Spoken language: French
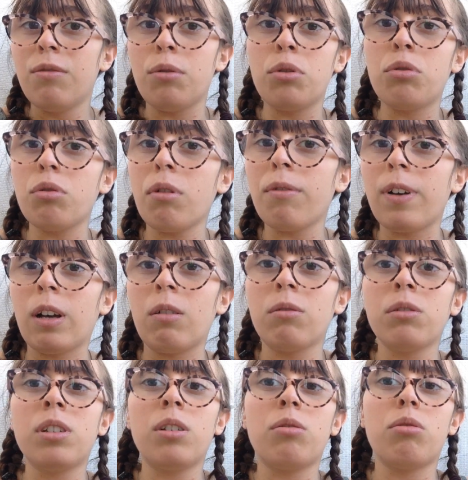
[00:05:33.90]
Vu que je suis en
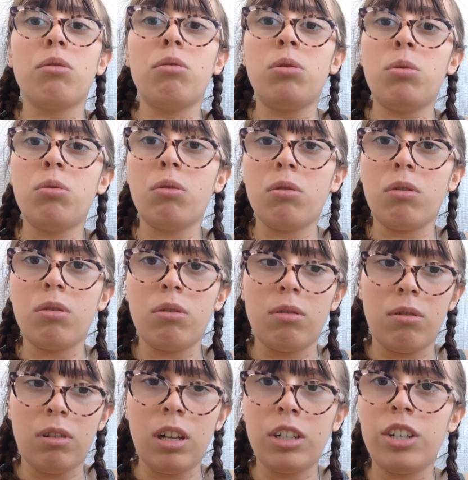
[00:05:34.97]
vacances et que je suis sur
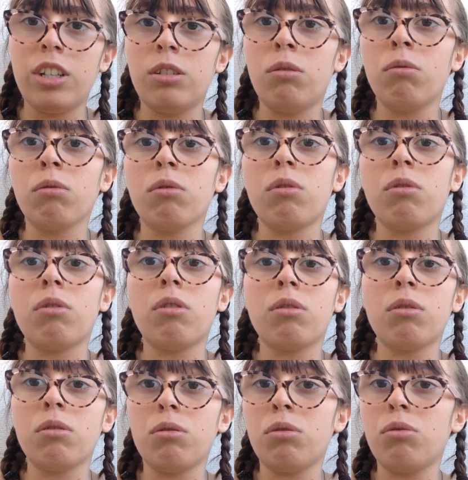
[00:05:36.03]
euh, la chaise longue de
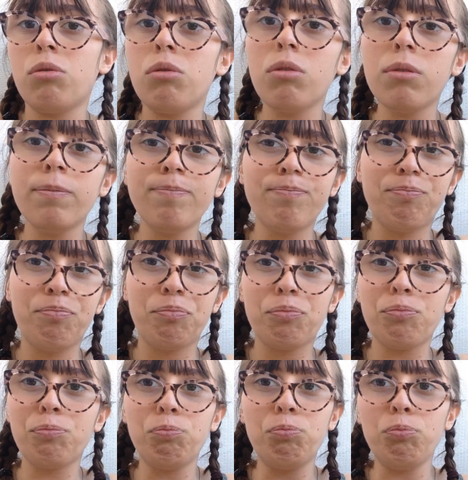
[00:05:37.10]
notre studio.
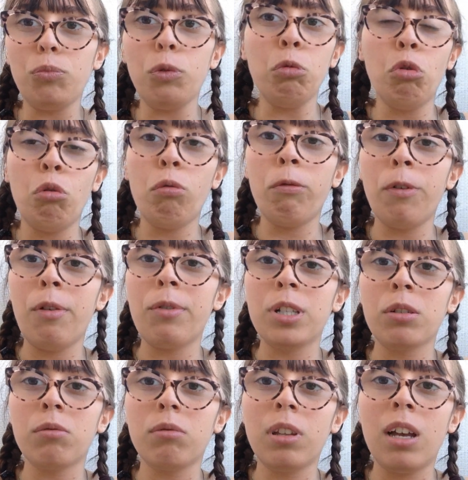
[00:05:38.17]
Donc on fait
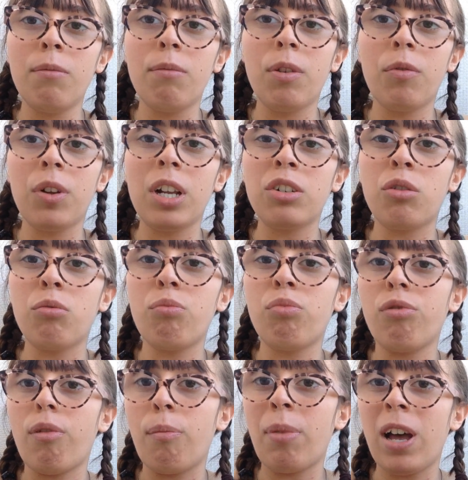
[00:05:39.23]
avec ce qu'on a, mais voilà, je ne
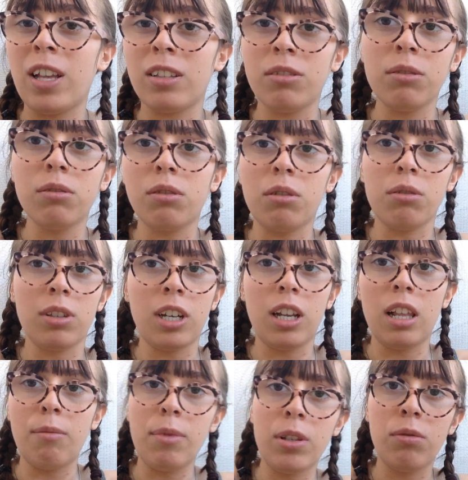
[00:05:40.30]
pouvais pas attendre de
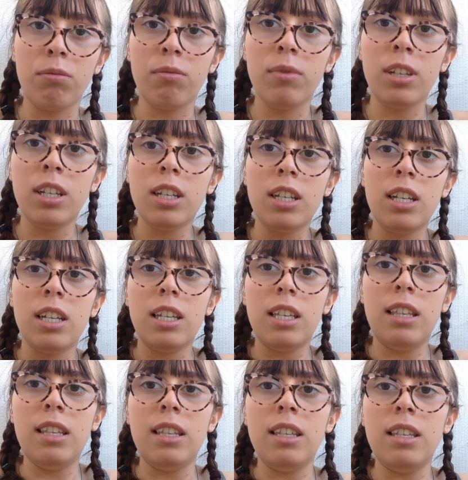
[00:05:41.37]
rentrer à la maison
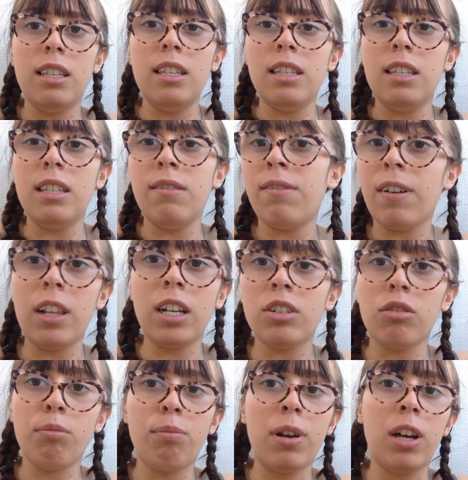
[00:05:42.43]
il fallait que
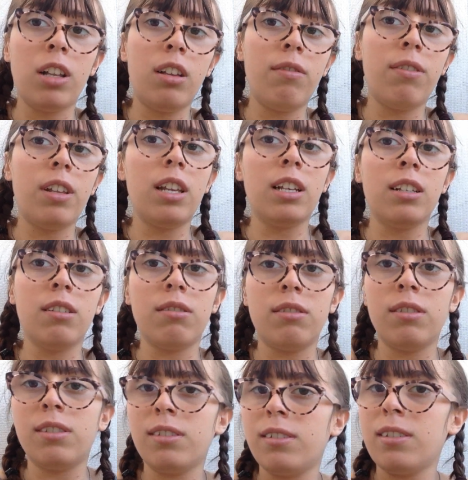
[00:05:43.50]
j'en parle, il fallait
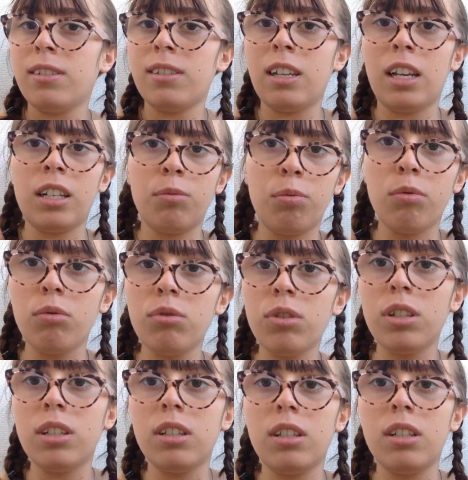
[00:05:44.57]
que ça
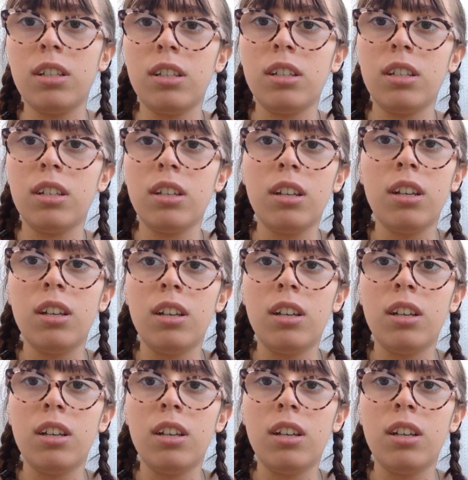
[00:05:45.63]
explose et,